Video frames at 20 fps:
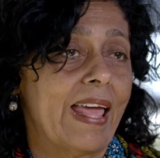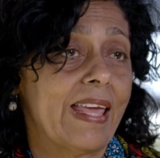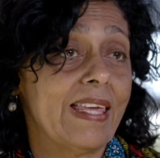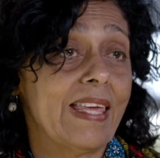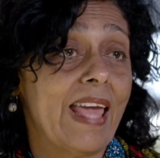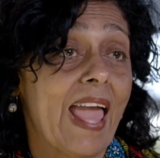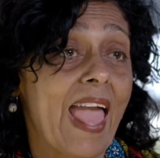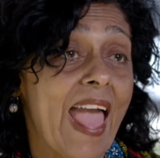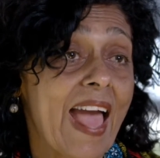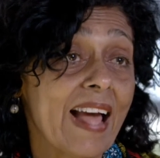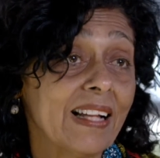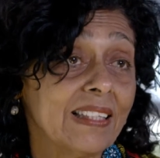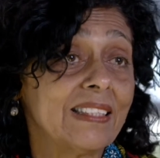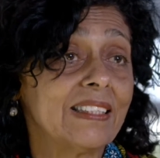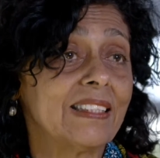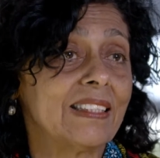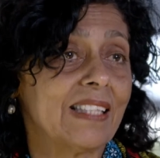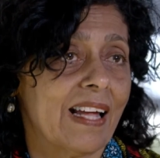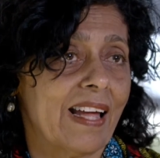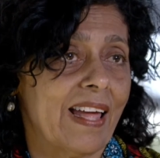E
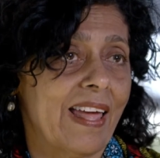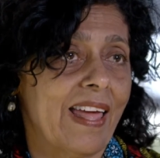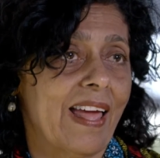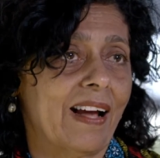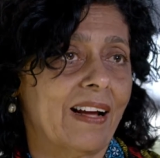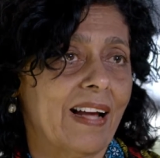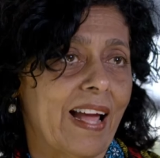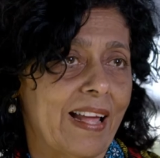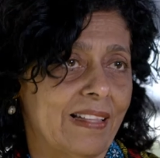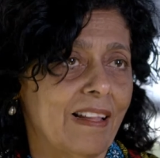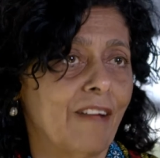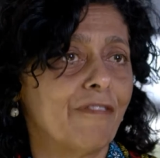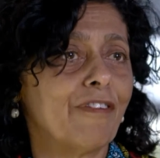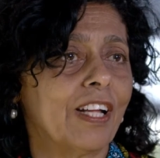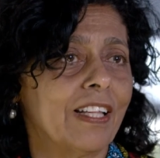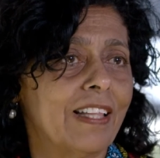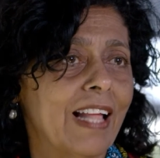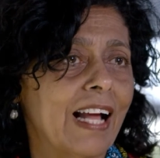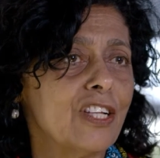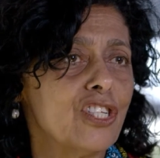essa é, a, é na
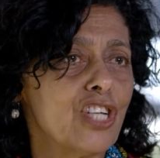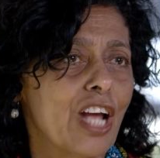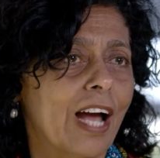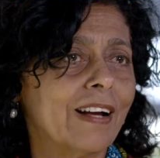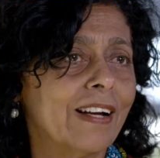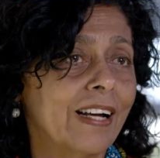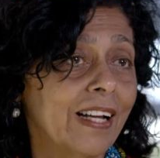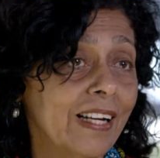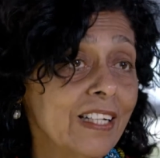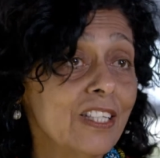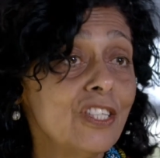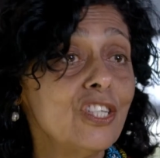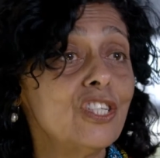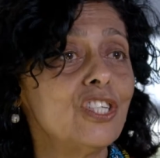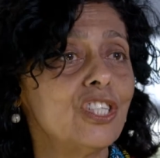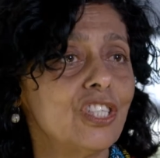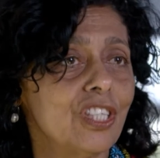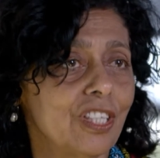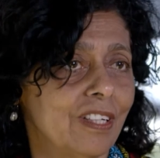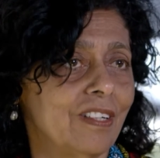verdade, é a
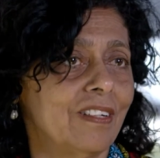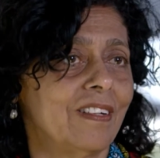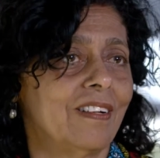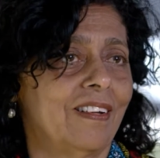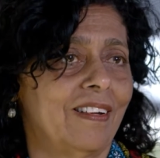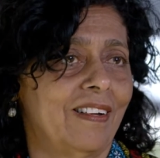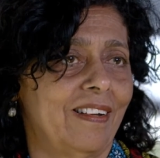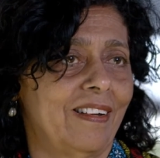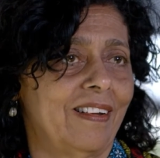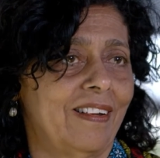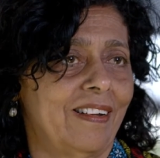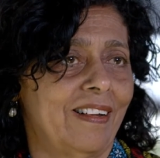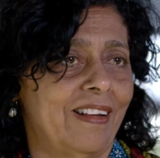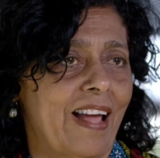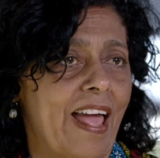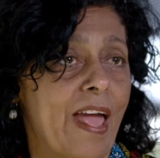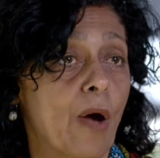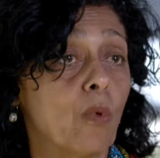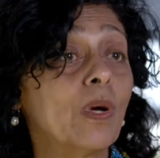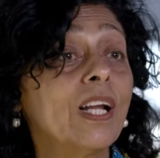grande
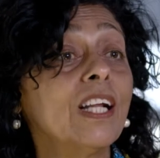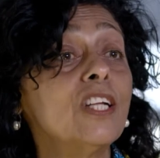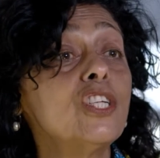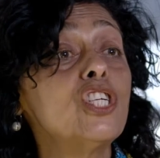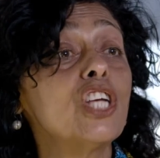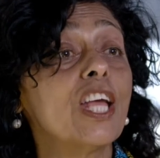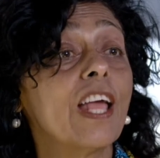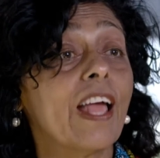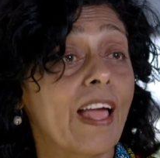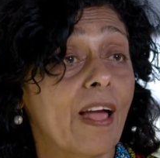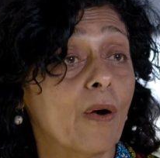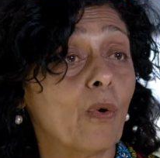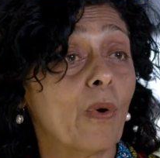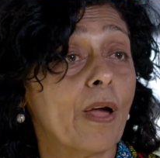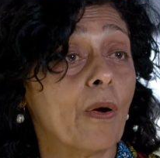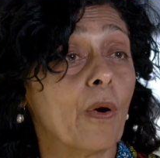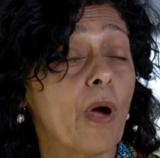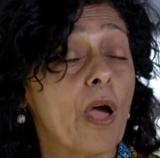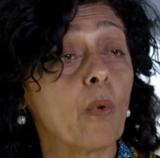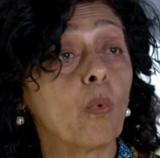é o grande é, é,
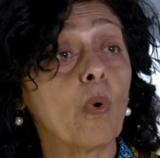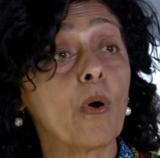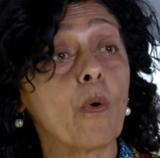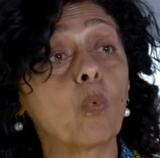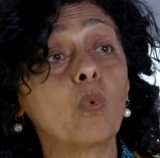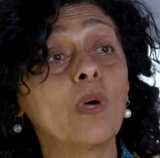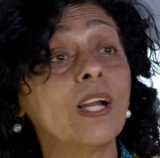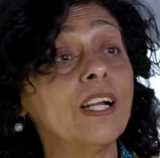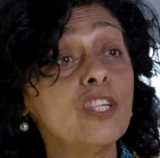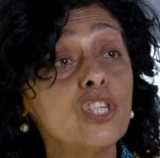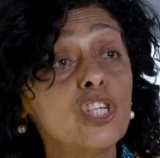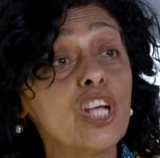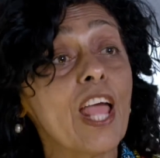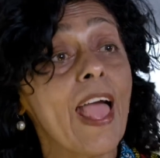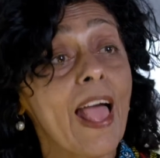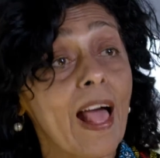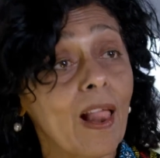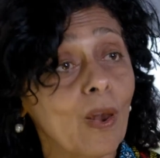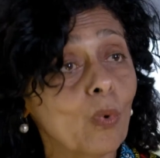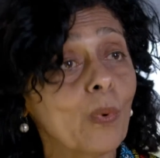é, é o grande
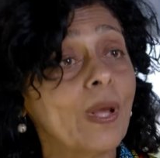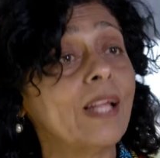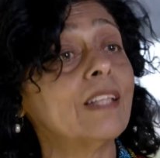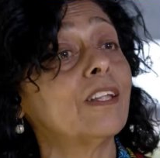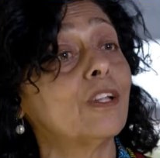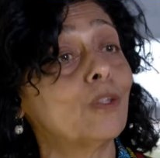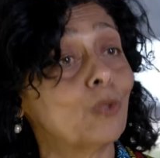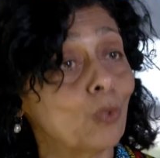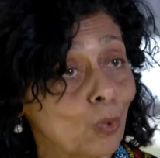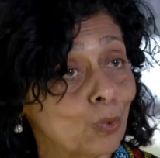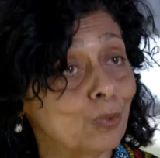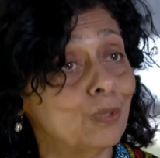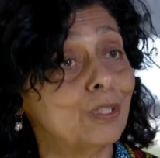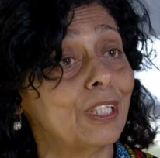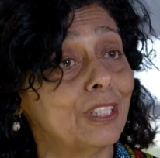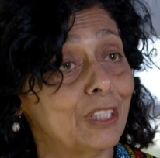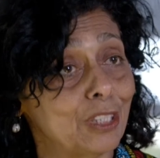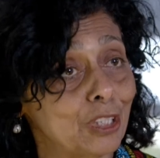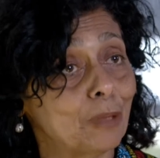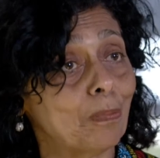elo entre todos
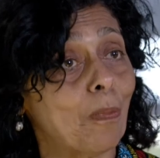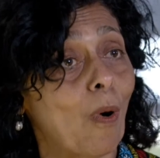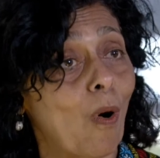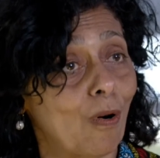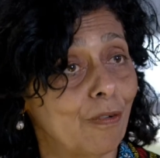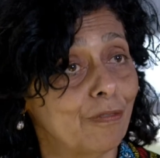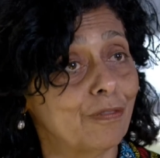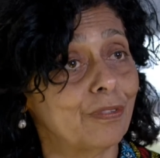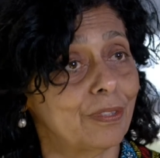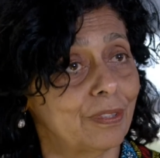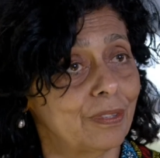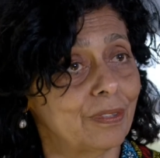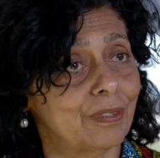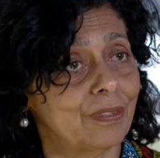esses povos.